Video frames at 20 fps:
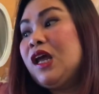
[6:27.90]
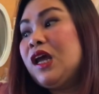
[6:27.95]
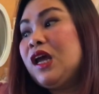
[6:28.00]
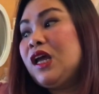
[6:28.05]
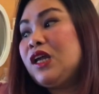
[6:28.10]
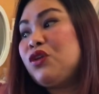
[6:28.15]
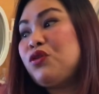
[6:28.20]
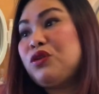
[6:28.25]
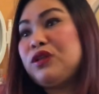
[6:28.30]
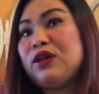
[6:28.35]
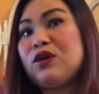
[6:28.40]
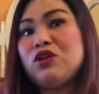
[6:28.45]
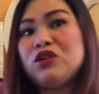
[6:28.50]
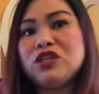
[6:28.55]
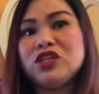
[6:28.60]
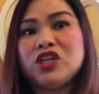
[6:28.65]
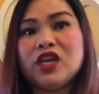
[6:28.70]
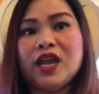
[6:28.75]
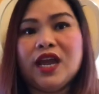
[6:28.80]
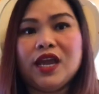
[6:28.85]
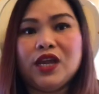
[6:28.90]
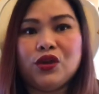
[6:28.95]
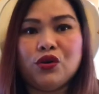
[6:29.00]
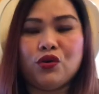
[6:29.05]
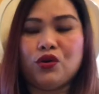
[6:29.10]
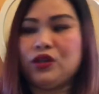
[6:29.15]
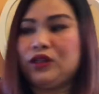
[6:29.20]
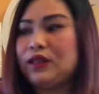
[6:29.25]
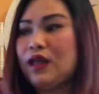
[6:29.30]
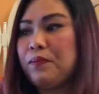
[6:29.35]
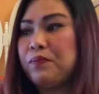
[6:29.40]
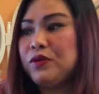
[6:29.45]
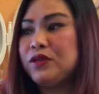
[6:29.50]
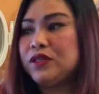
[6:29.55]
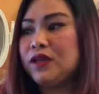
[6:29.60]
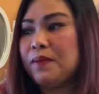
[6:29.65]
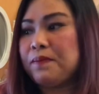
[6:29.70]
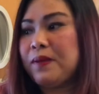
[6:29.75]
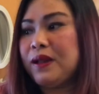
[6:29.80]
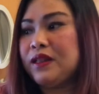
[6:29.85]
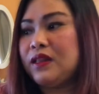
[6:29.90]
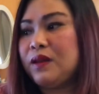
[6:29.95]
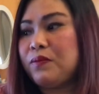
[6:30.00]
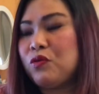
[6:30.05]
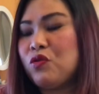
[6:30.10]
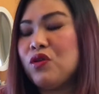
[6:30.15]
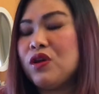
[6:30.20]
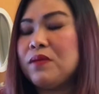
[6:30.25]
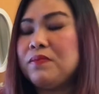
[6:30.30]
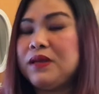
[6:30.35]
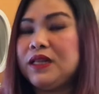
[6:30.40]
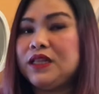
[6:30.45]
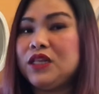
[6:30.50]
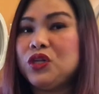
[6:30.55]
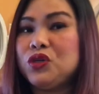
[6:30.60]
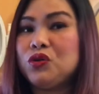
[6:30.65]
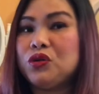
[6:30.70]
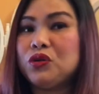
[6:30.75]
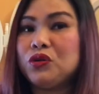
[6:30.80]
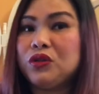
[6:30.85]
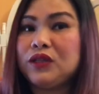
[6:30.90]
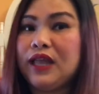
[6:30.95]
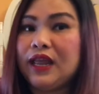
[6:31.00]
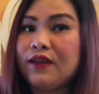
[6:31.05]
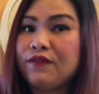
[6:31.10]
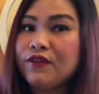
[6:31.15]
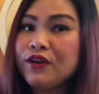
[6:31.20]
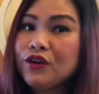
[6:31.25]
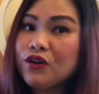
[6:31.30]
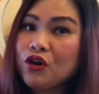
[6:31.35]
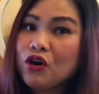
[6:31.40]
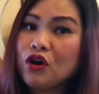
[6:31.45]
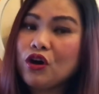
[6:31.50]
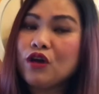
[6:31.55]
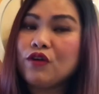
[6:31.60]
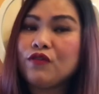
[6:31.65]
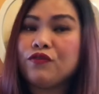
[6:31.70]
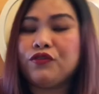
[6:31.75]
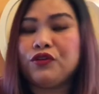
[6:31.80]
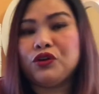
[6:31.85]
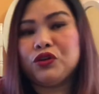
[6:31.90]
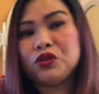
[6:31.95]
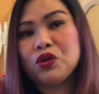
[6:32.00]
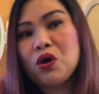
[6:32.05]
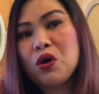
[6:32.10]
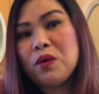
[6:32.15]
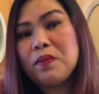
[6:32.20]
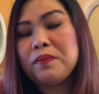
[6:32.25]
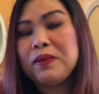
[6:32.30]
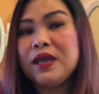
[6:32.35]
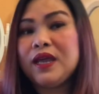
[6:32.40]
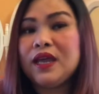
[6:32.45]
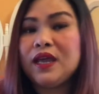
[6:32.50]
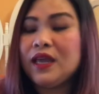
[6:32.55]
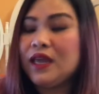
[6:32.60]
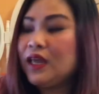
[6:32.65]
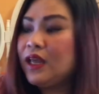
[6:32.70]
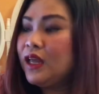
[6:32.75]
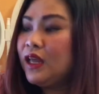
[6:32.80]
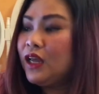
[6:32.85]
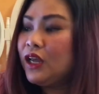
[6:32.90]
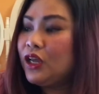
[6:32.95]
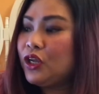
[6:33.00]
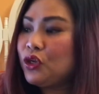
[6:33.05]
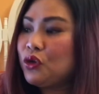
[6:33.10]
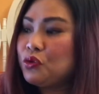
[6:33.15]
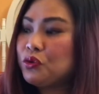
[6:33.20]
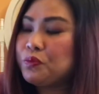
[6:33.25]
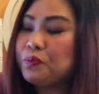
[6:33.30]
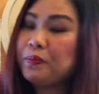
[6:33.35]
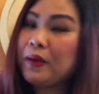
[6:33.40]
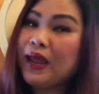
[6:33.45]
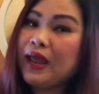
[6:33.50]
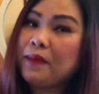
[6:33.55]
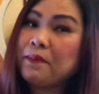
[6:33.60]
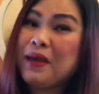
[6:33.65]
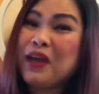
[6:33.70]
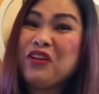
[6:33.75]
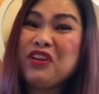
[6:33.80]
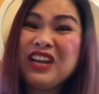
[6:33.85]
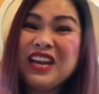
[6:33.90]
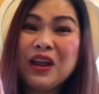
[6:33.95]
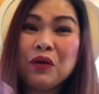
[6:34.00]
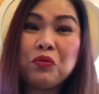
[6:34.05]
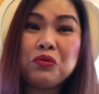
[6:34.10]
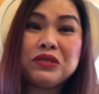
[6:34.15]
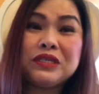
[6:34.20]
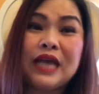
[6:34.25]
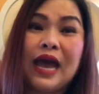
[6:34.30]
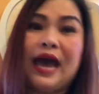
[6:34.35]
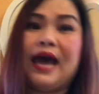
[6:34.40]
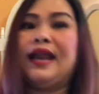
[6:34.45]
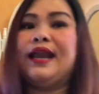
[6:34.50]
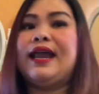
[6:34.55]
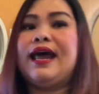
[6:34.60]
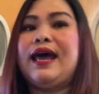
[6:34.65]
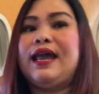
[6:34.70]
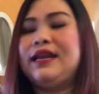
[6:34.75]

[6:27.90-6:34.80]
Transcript: yung Dolce, yon Tapos kapag trip ko gamitin yung David Off, yung Tommy, yung pe, meron din akong Sara.